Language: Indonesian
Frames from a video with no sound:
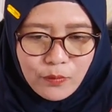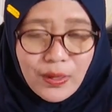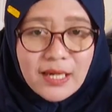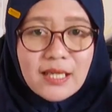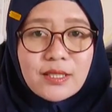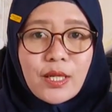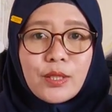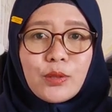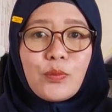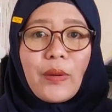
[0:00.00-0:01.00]

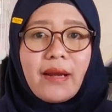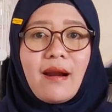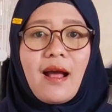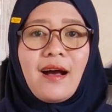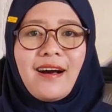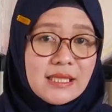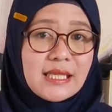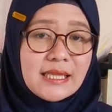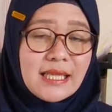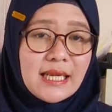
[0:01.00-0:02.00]
warnanya itu merah
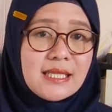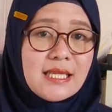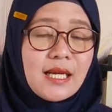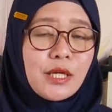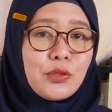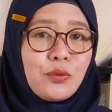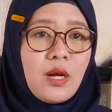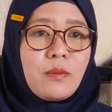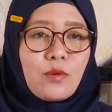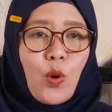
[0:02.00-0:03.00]
meditasi yang kedua